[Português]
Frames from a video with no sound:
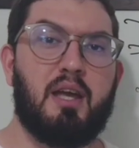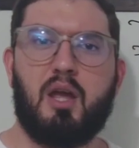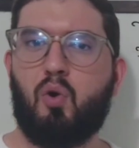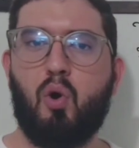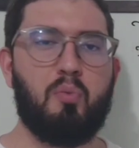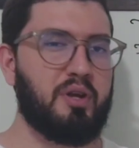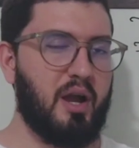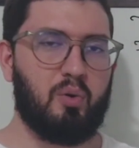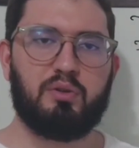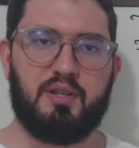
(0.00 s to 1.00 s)
E como que
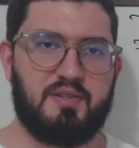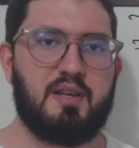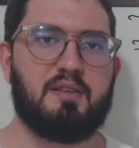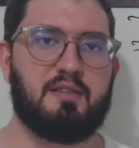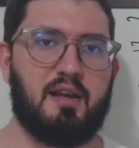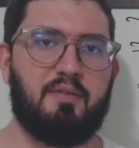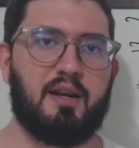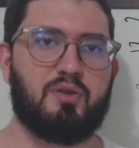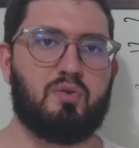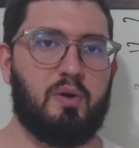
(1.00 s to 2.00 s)
aconteciam essas
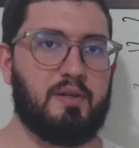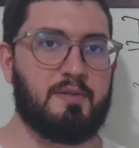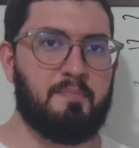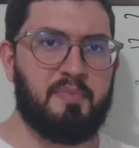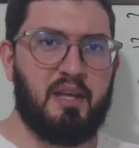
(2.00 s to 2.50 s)
revelações?